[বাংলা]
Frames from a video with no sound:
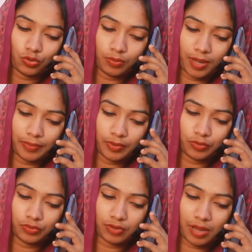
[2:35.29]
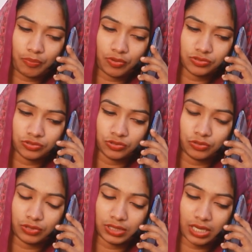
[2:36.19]
ওভাবে ওগুলা পছন্দ
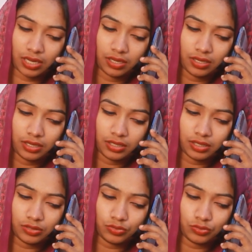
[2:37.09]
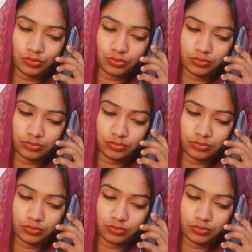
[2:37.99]
করি না কিন্তু